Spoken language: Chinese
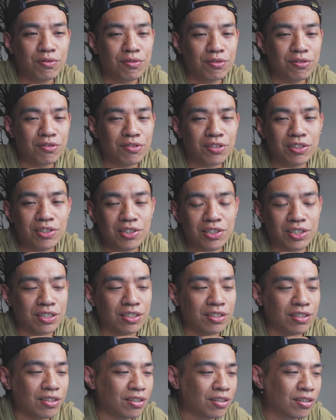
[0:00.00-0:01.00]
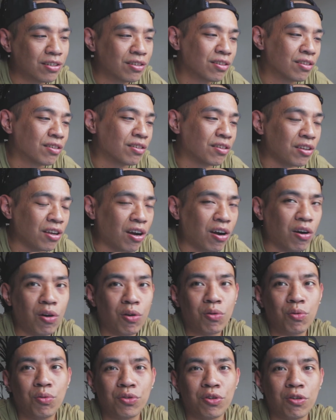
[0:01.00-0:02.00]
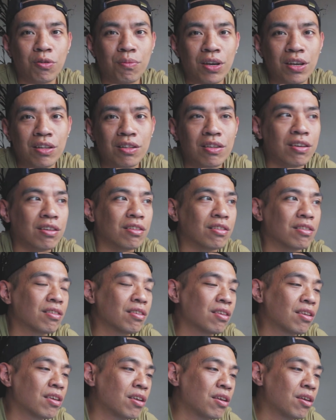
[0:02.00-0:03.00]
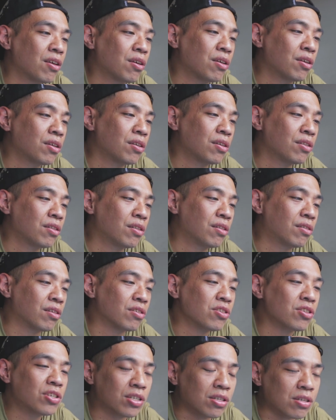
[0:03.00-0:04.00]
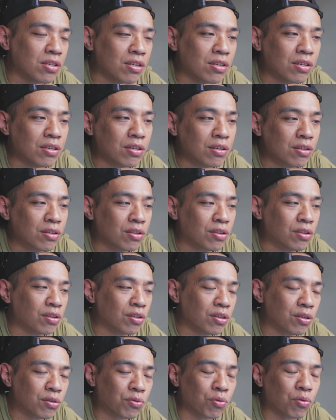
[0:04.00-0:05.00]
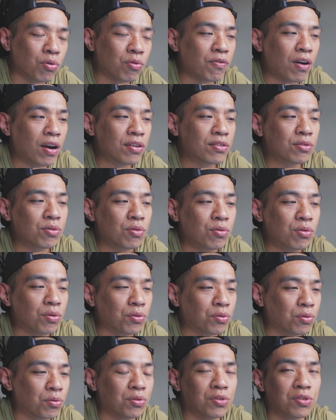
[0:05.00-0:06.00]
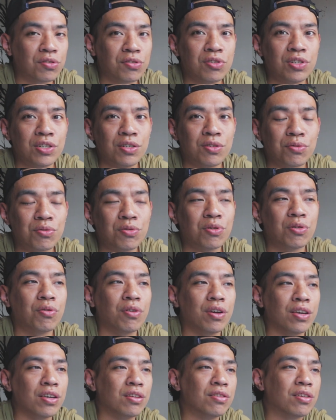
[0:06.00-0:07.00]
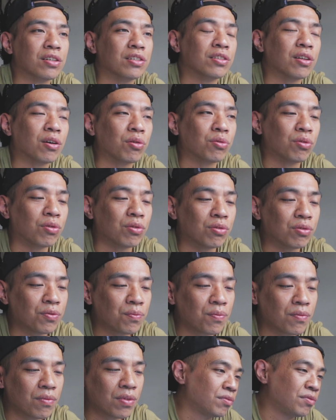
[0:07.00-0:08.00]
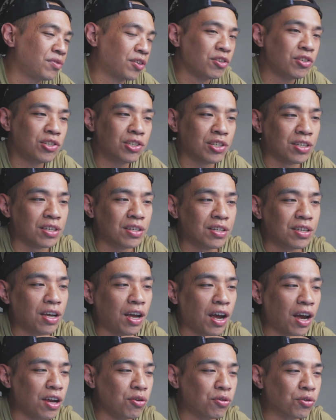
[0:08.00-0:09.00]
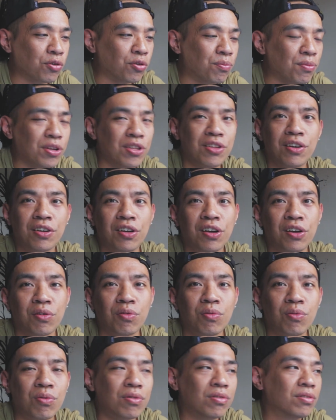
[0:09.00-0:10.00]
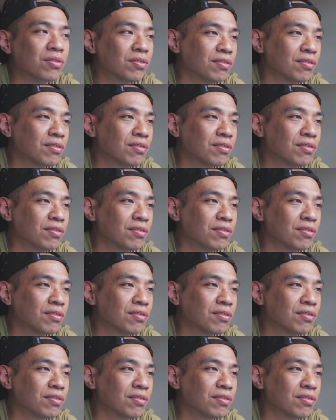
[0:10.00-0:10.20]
就是珍惜你好好过着每一天，珍惜你所发生过所有的事情，所有的回忆在你脑中，珍惜还拥有明天可以过。